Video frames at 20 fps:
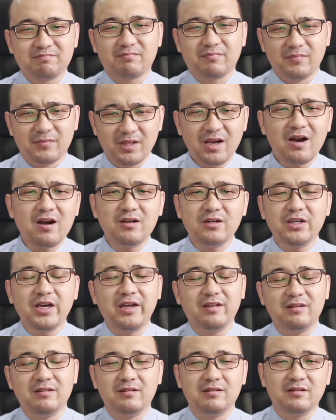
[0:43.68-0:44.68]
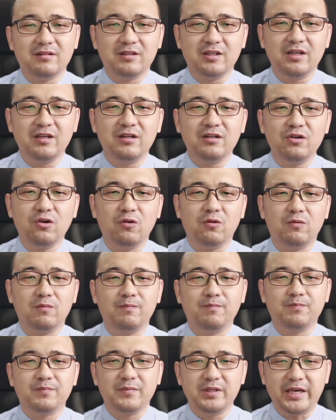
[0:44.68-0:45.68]
第二天，敌人用
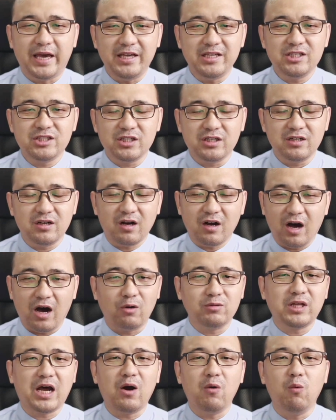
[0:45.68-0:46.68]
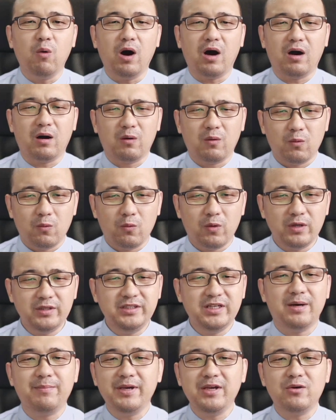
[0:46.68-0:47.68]
严刑拷打我，我
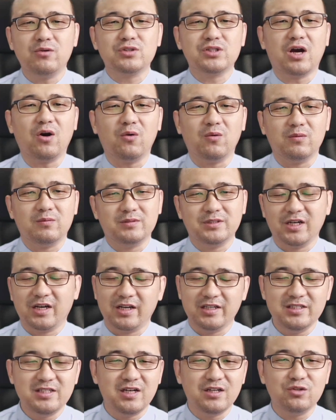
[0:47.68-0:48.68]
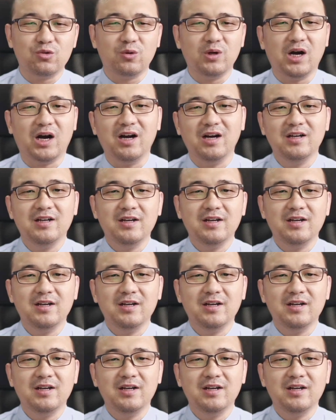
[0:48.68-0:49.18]
也没有招，这很英雄啊。